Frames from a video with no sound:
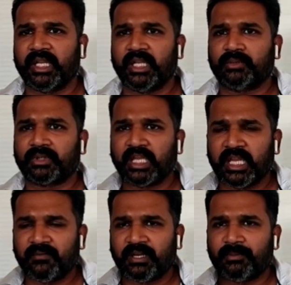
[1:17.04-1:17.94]
వెళ్ళలేదు
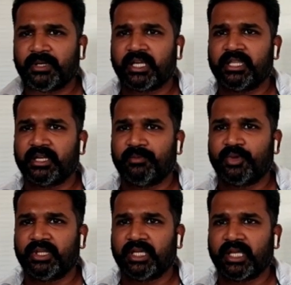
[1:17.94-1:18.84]
కేవలం నరేంద్ర
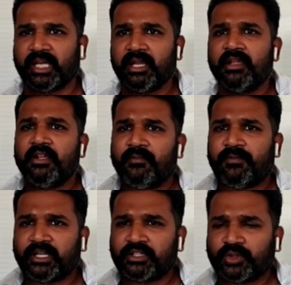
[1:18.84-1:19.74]
మోదీ గారే
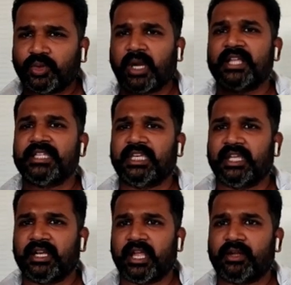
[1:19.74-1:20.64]
ఫక్తు
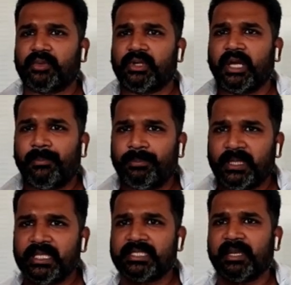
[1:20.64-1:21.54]
రాజకీయ నాయకునిగా
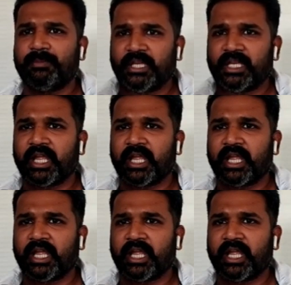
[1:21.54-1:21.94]
బీజేపీ